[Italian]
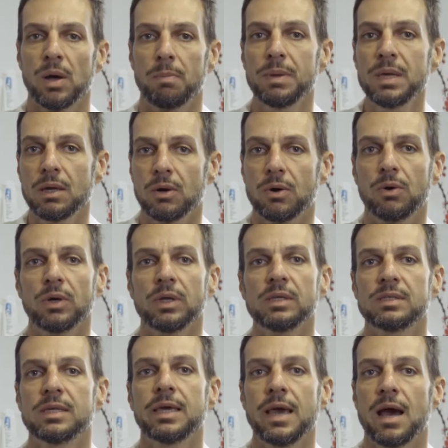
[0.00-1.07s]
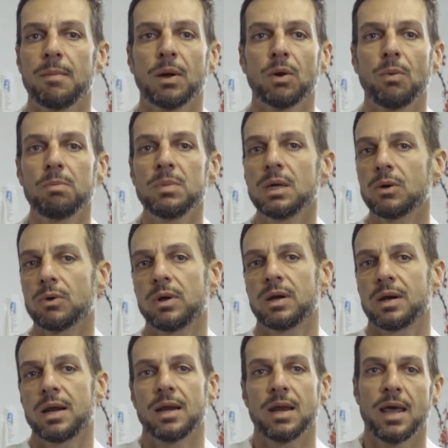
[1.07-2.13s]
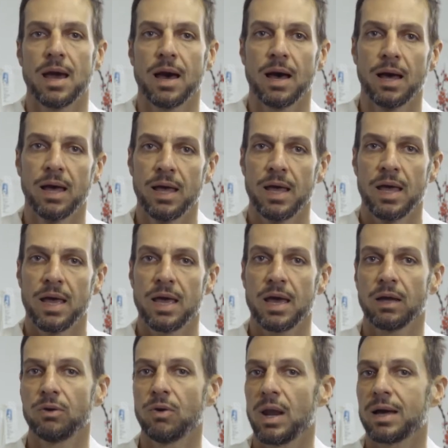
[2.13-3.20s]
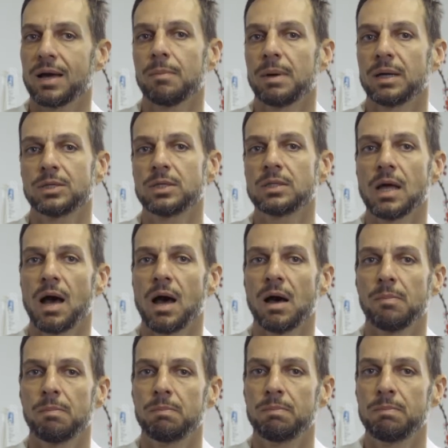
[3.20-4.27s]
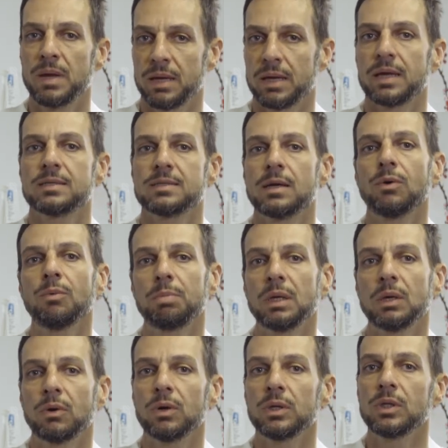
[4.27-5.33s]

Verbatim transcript: piccoli, si chiamano microRNA e hanno la capacità, benché siano piccoli,